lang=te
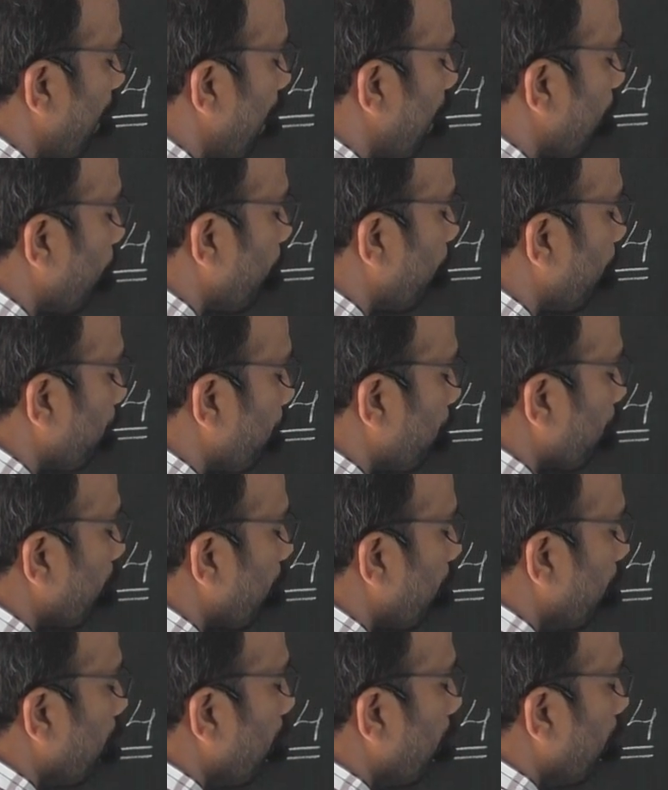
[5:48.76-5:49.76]
వాళ్ళు
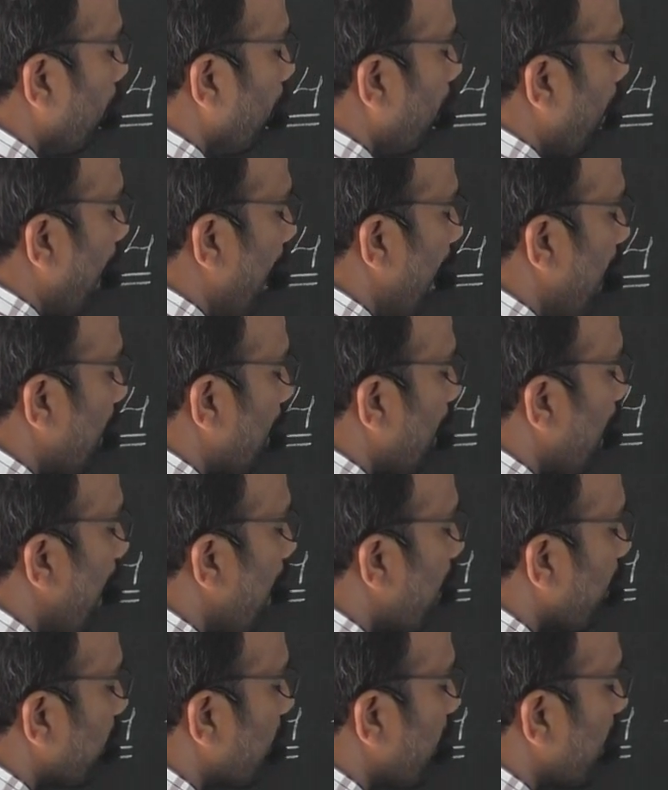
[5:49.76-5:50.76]

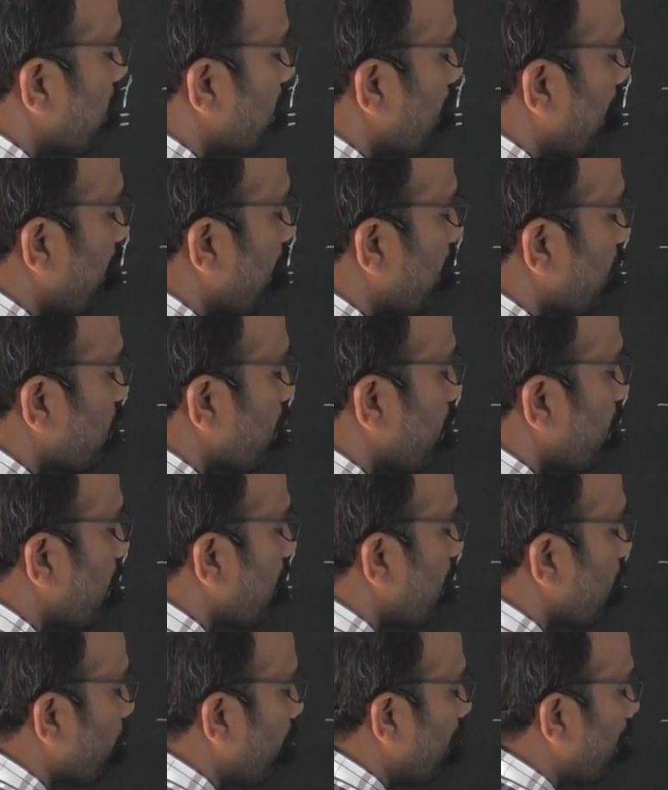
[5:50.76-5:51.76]
ఐర్లాండ్ దేశానికి
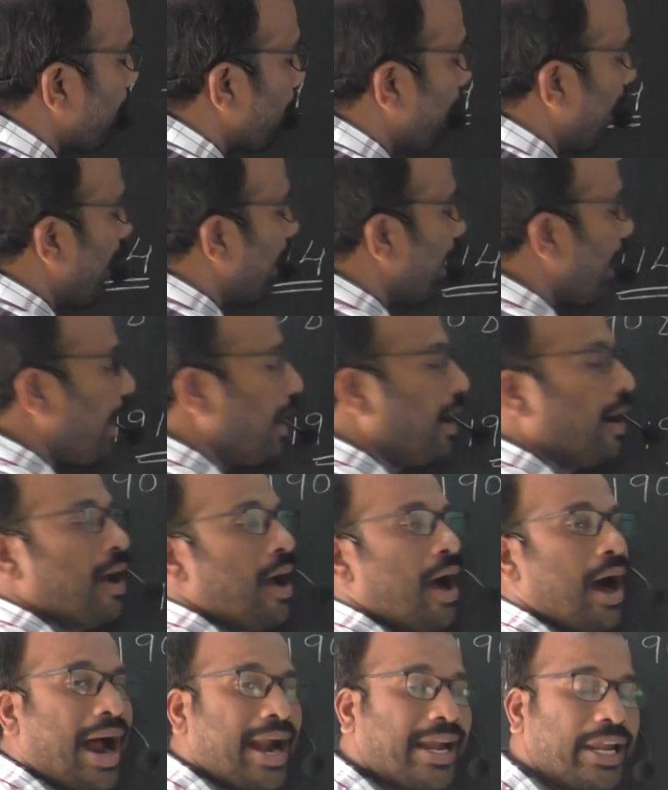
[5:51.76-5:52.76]
చెందినటువంటి మహిళ
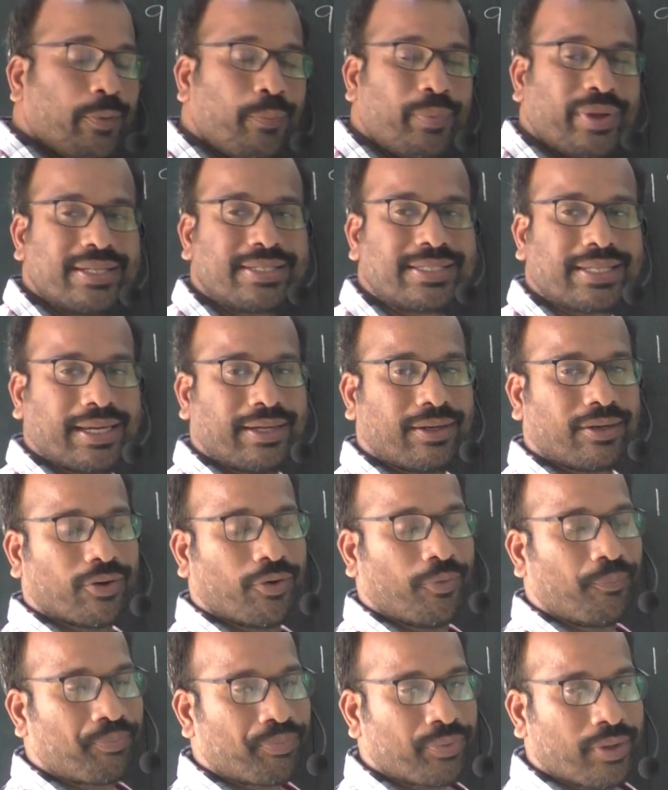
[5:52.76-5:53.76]
అనిబీసెంట్
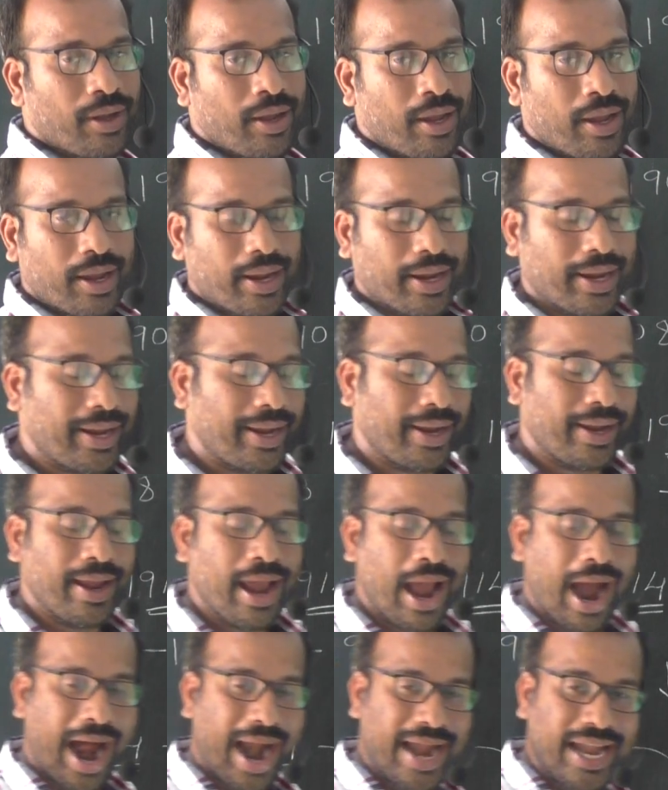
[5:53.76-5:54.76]
ఈ
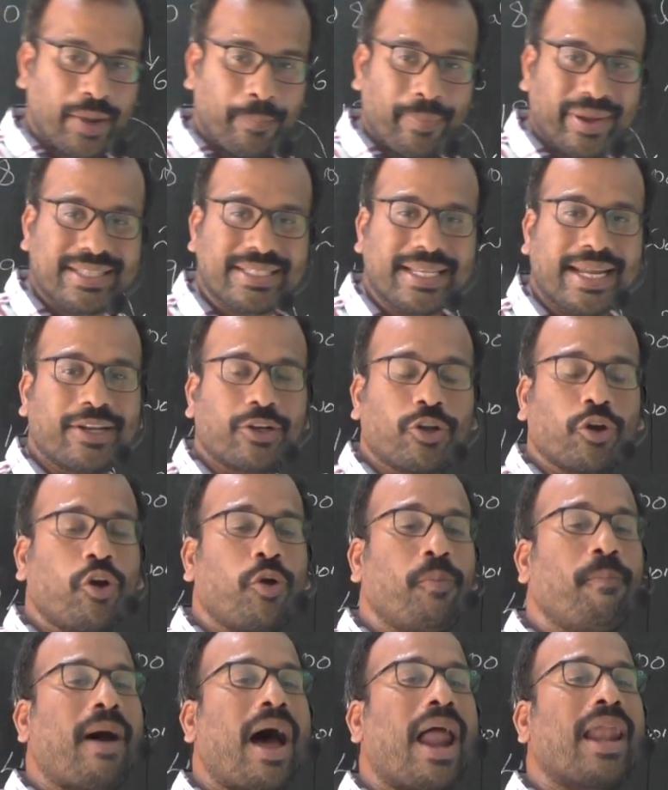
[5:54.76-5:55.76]
అనిబీసెంట్
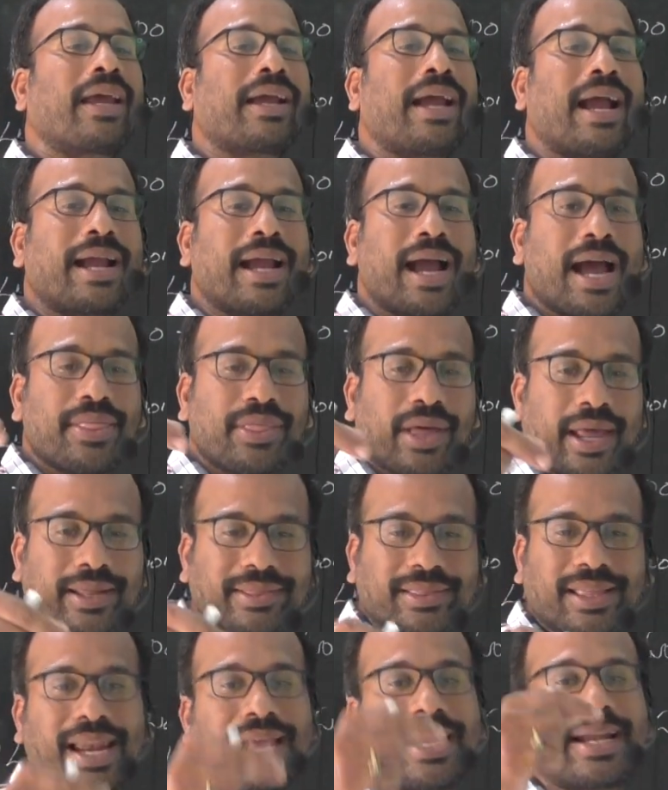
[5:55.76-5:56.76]
బాలగంగాధర
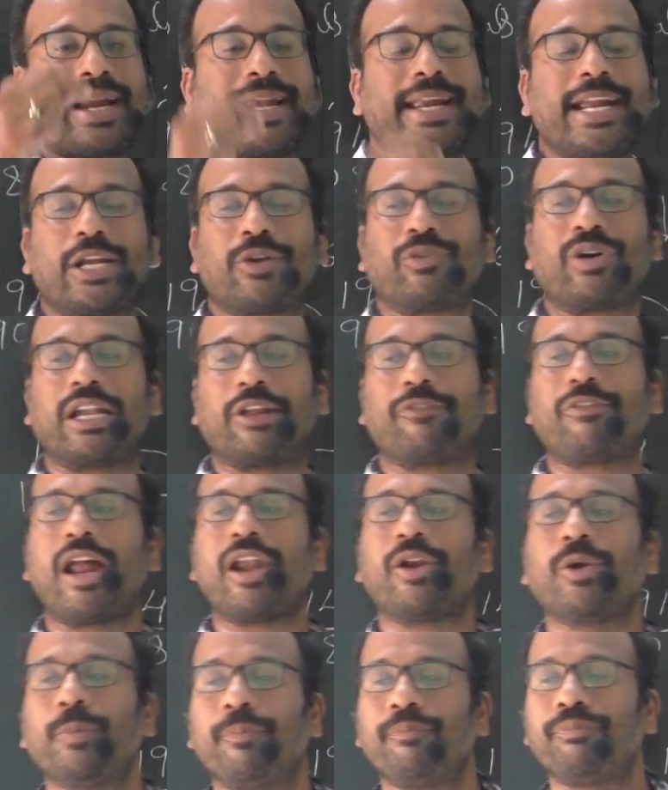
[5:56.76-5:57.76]
తిలక్ అనేటువంటి
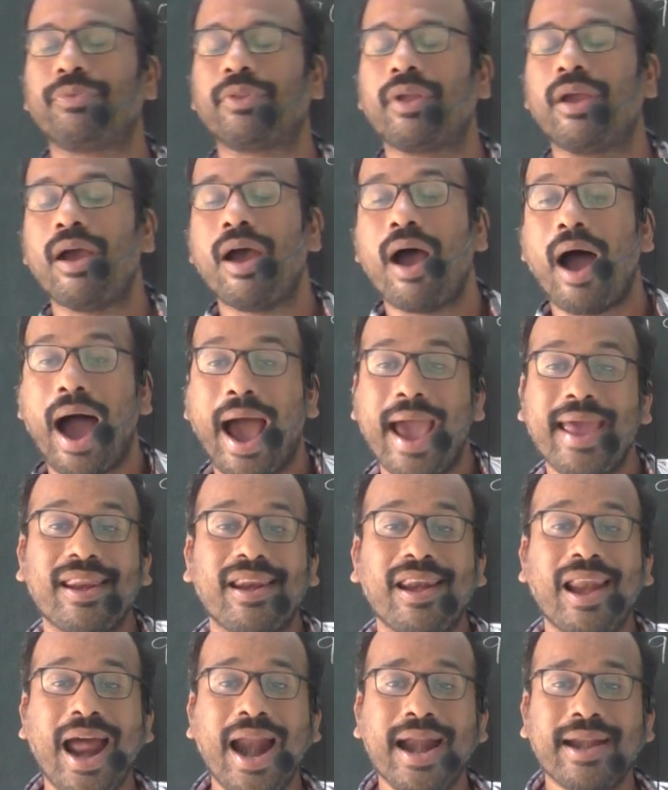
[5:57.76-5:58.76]
వాళ్ళు
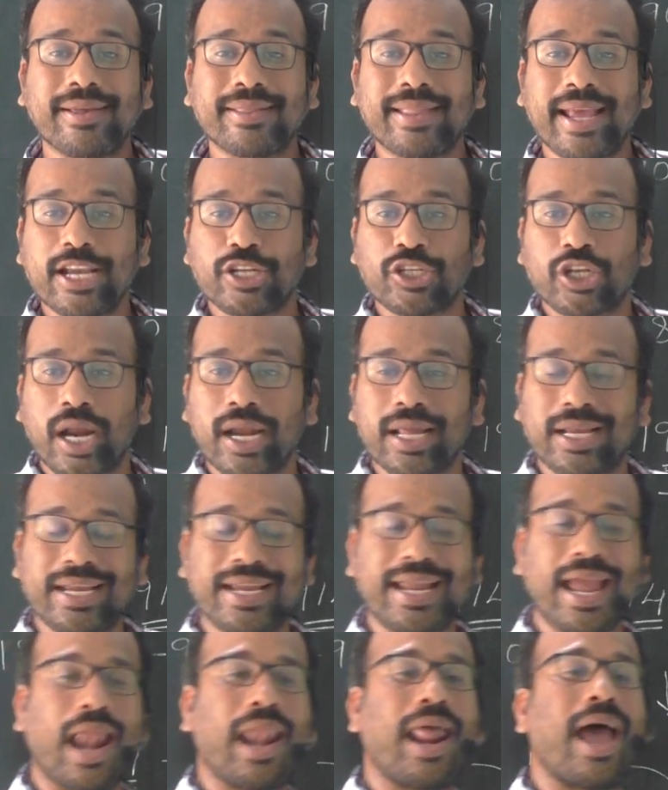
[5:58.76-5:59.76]
ఐర్లాండ్ దేశానికి
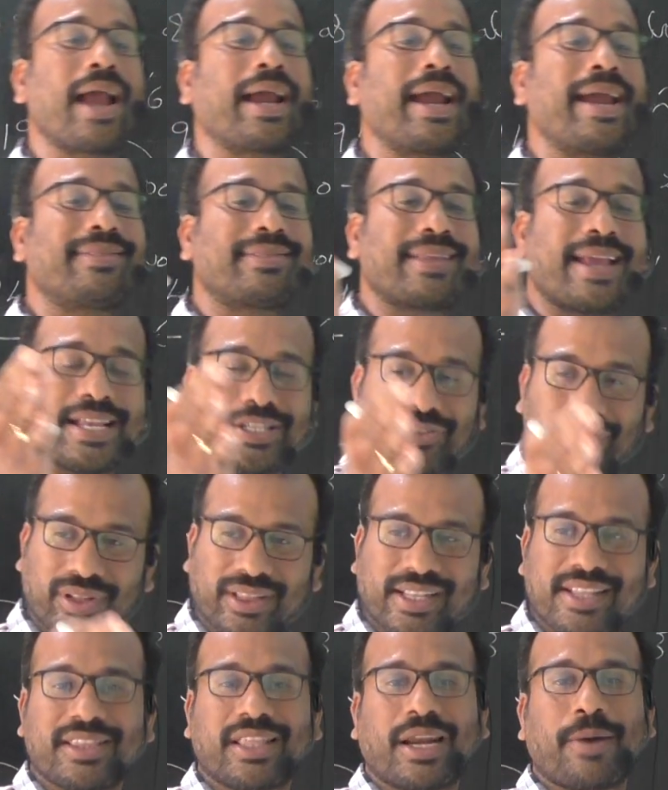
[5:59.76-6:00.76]
ఎలాగైతే
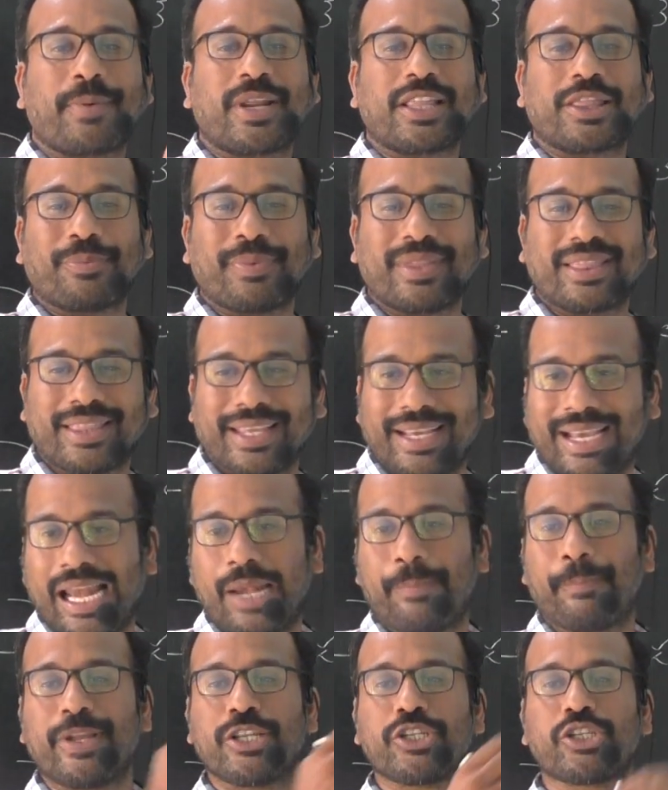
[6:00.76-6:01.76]
స్వతంత్ర ప్రతిపత్తి
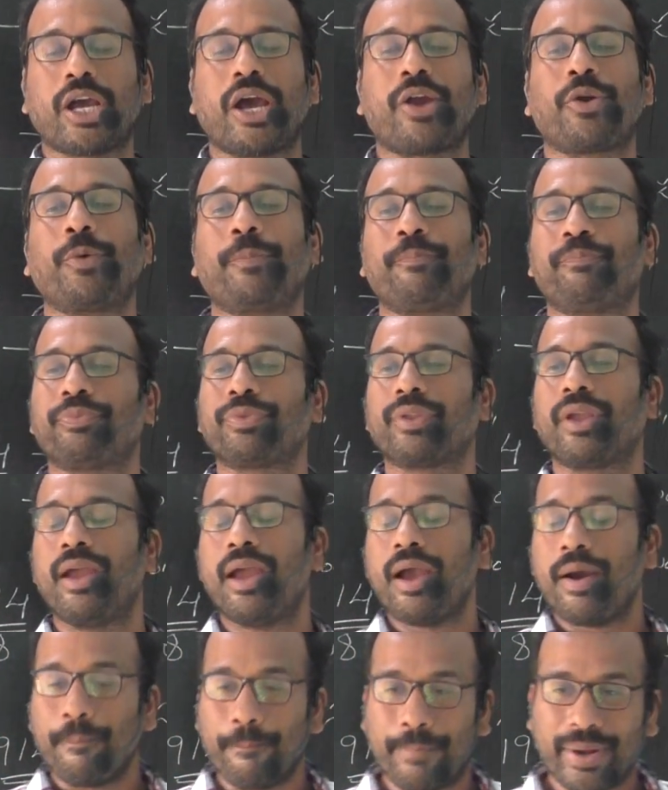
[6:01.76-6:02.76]
కల్పించారో
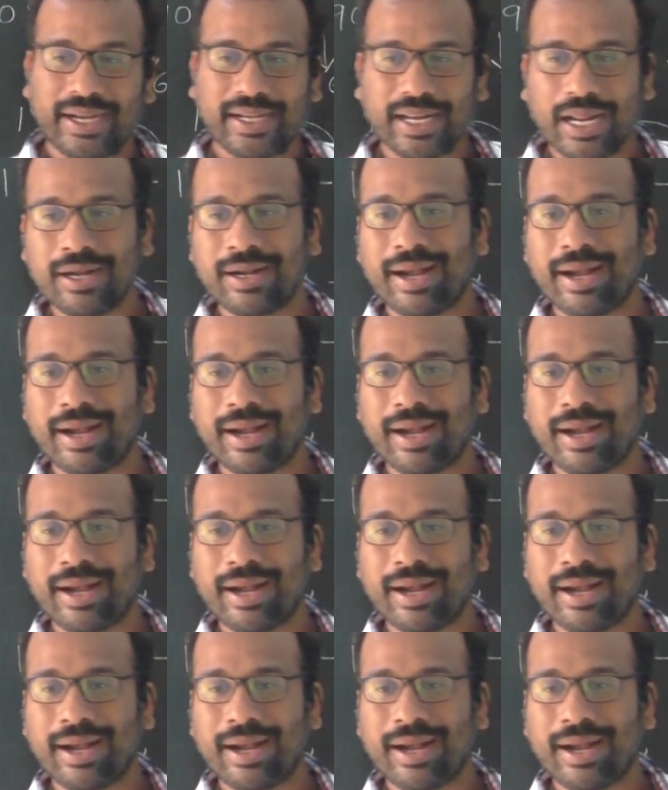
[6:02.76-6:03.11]
బ్రిటన్